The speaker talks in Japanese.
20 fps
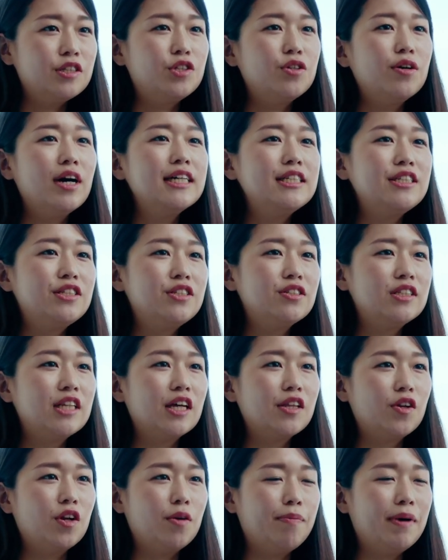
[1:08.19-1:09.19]
受発注
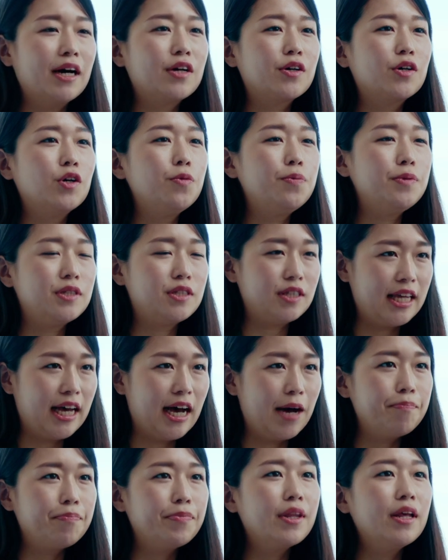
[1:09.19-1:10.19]
などのバックオフィス
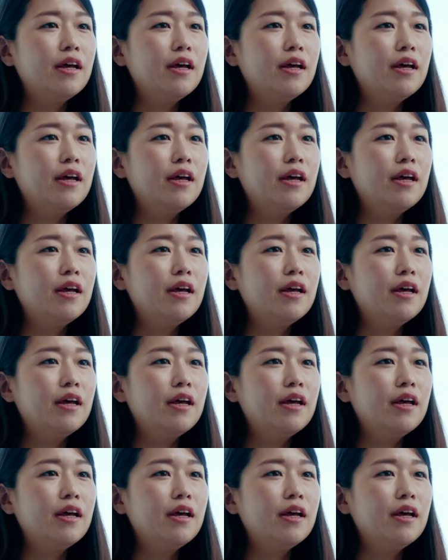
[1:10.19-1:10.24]
や